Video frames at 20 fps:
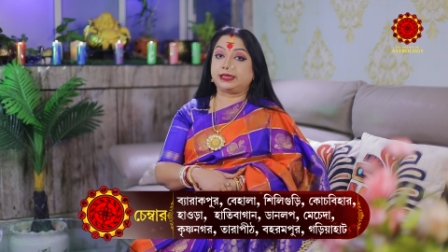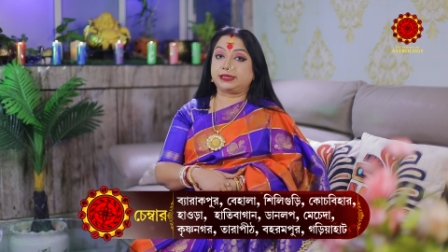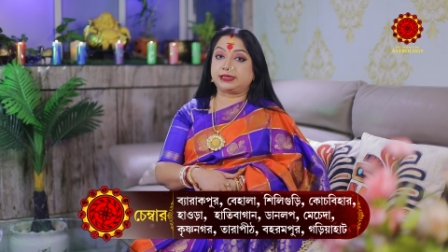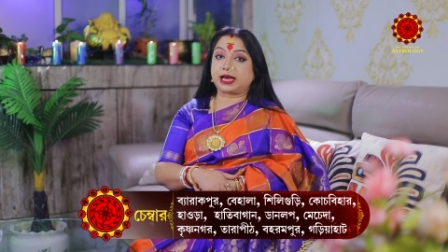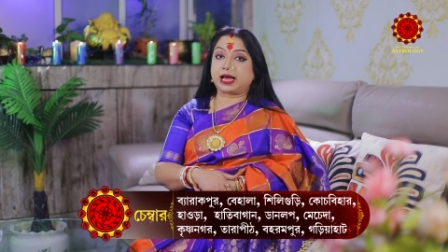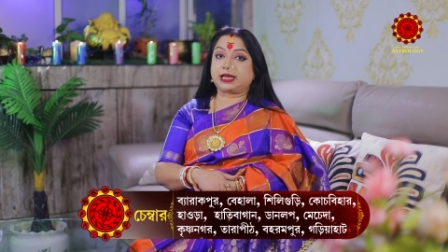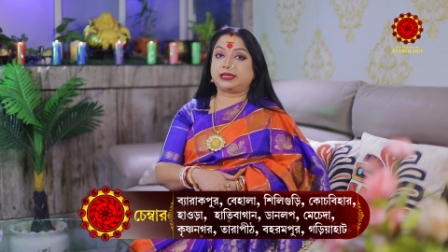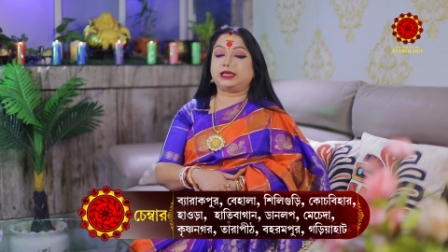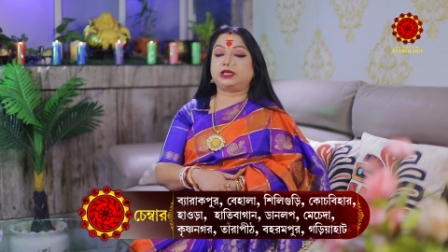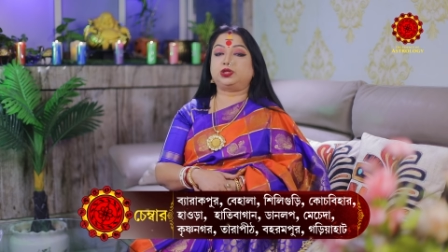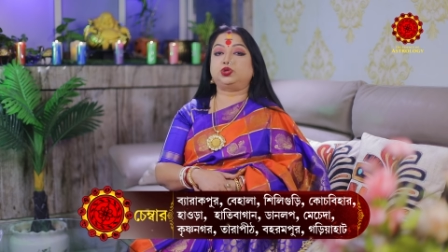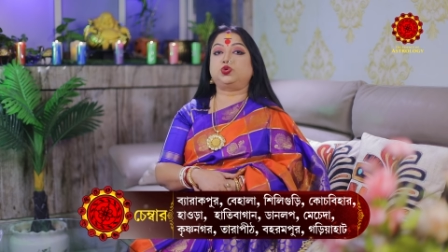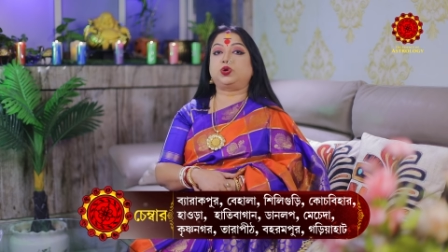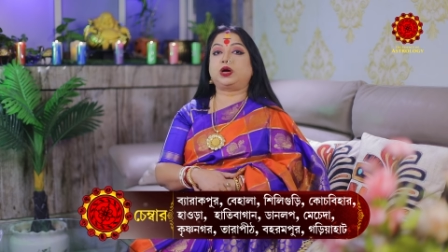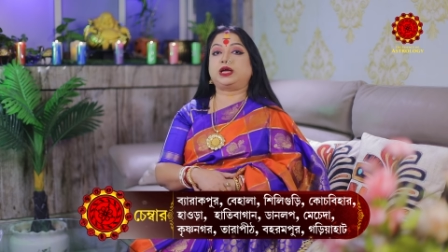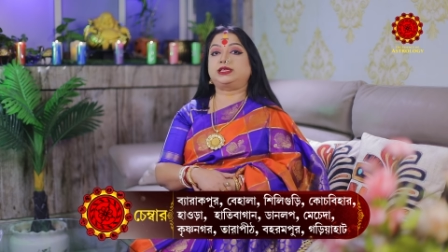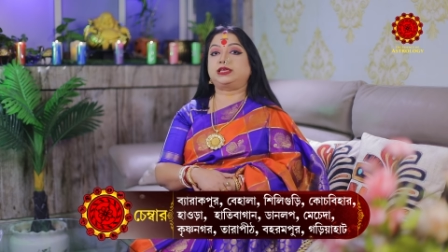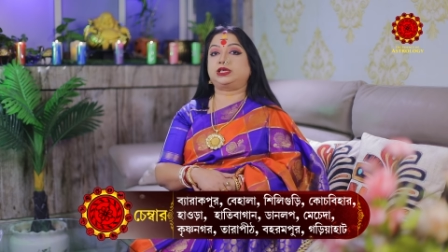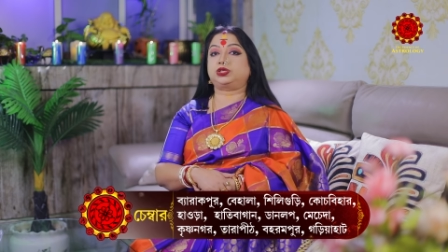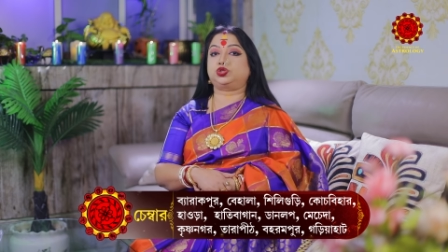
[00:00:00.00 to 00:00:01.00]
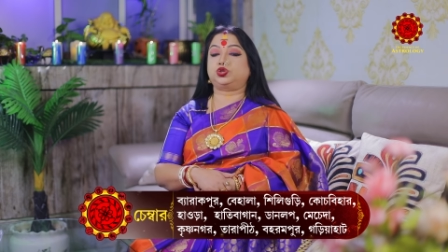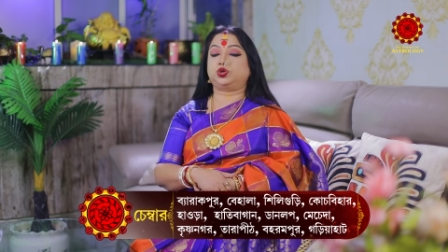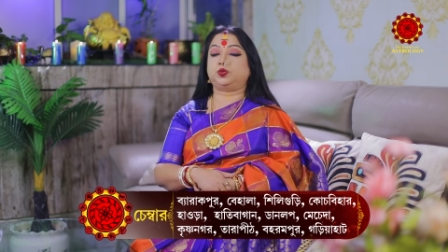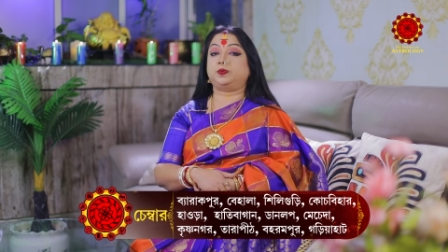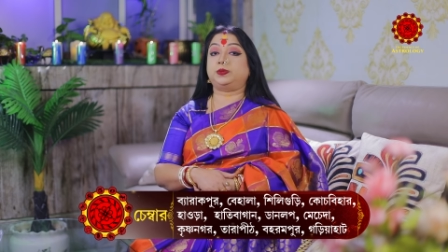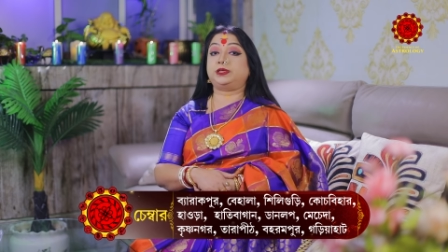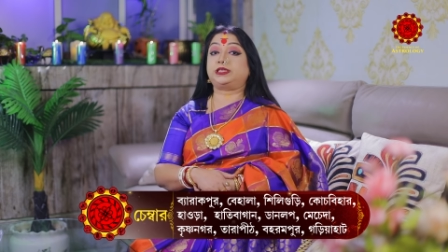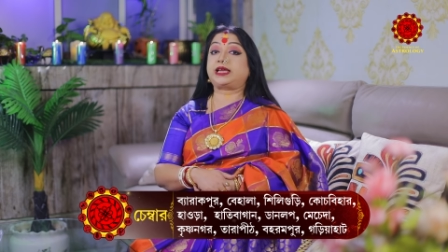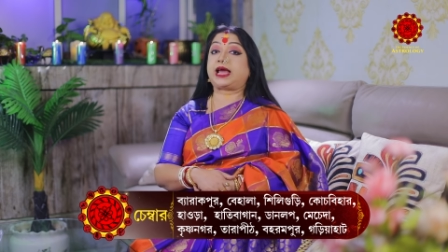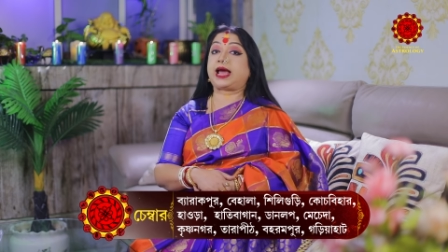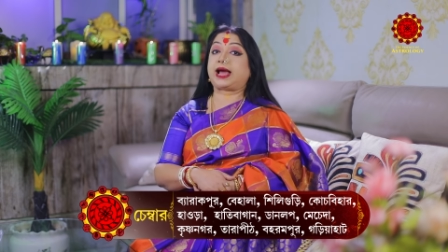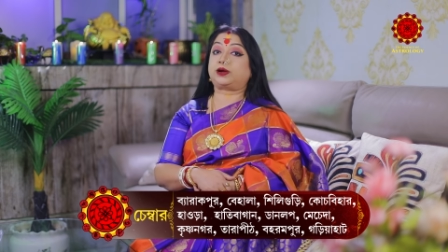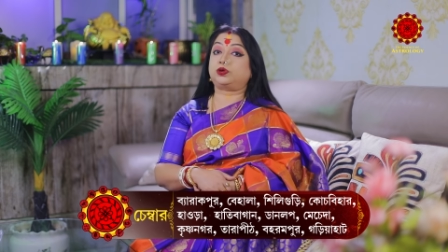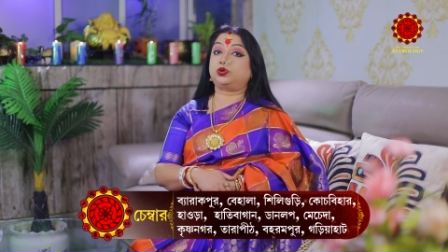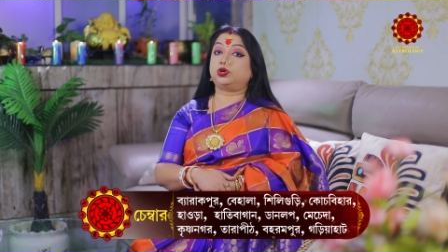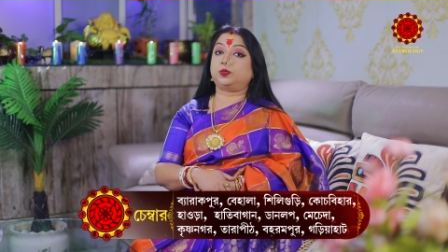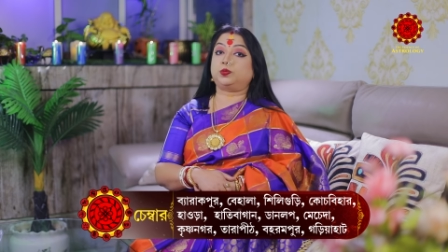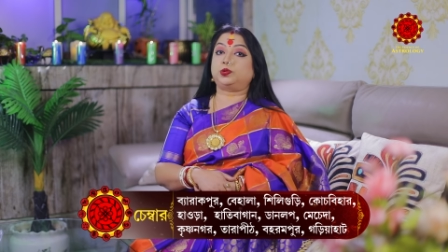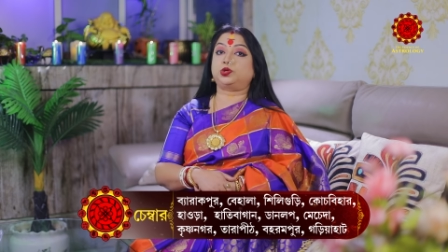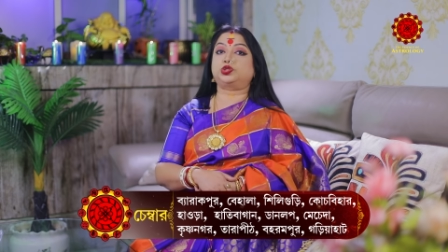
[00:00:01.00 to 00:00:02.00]
যাদের দু হাজার চব্বিশে
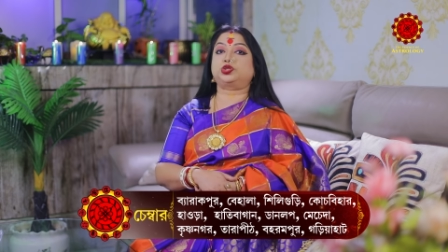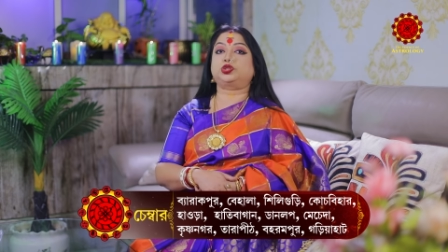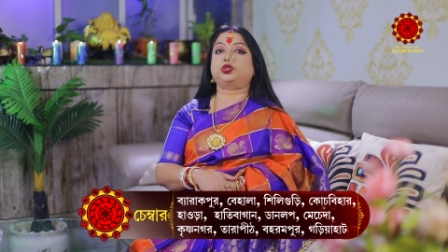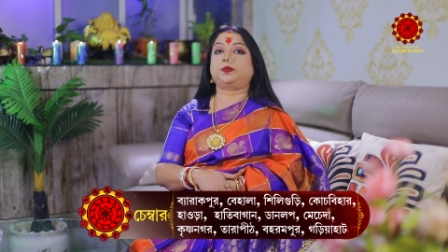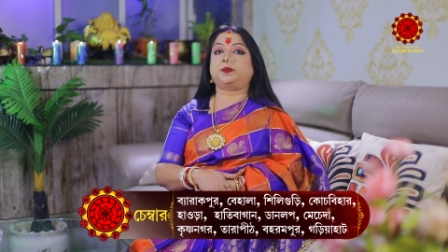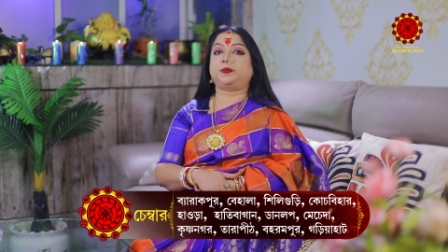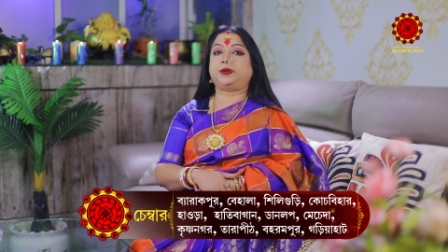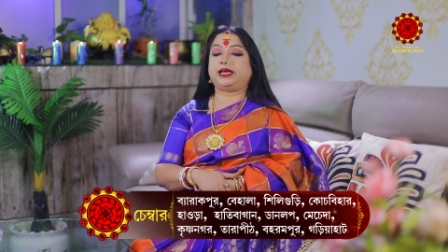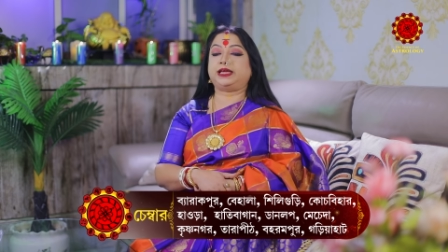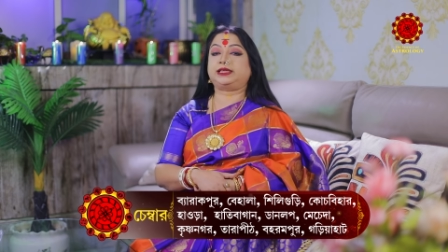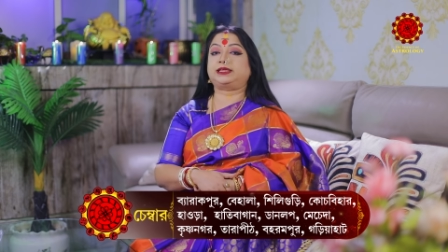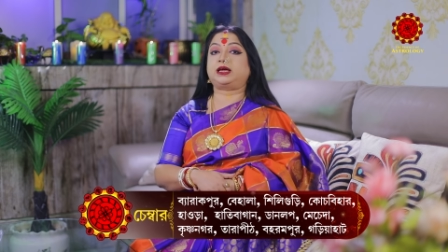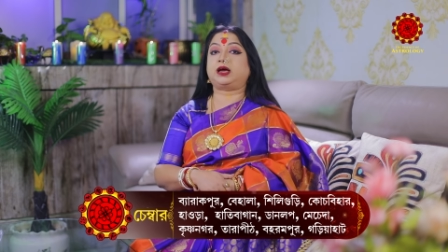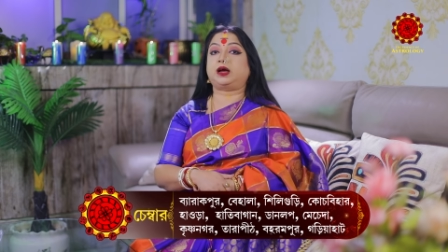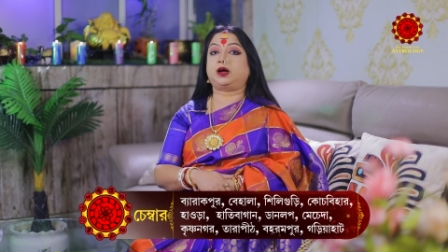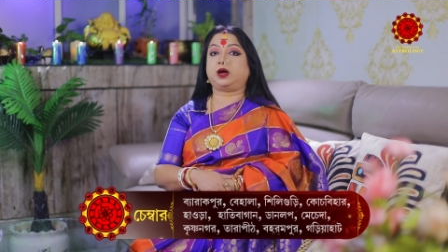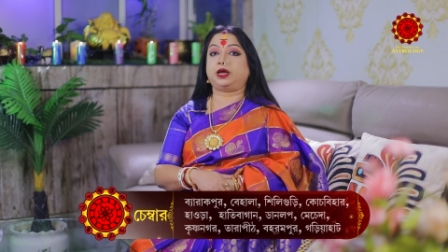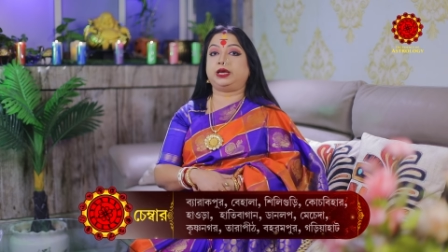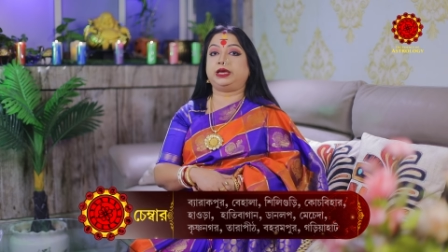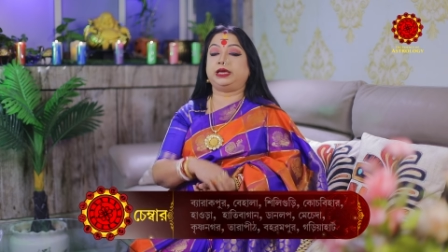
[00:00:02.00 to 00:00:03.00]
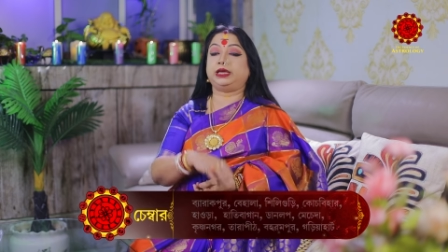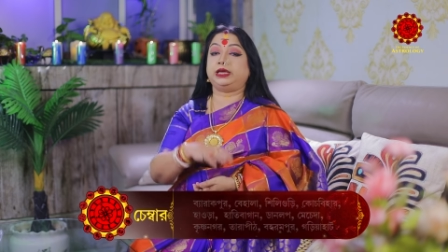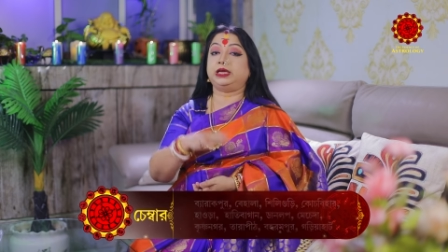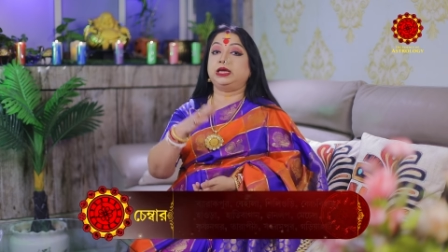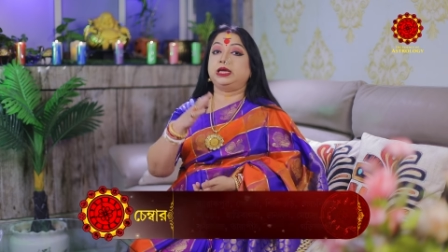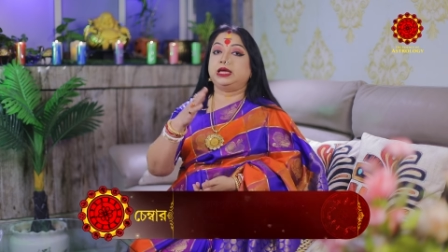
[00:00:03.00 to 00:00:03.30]
এখনো পর্যন্ত বিয়ে তা হয়নি